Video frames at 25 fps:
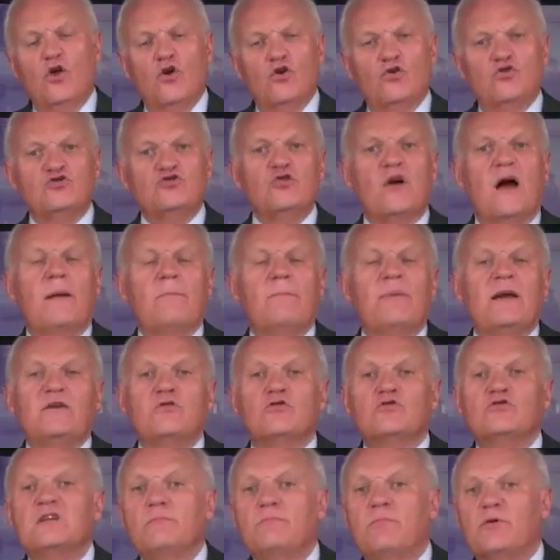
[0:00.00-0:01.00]
Je rappelle
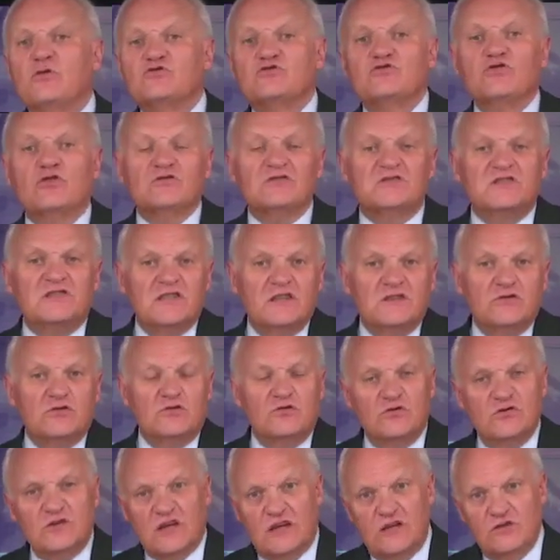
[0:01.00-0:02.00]
que des pans entiers de
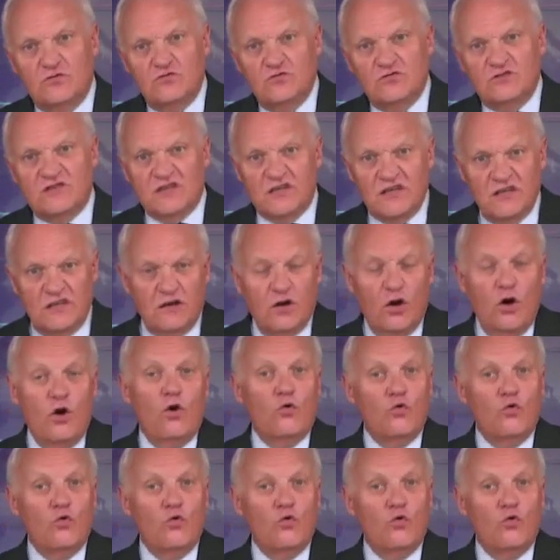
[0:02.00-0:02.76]
notre industrie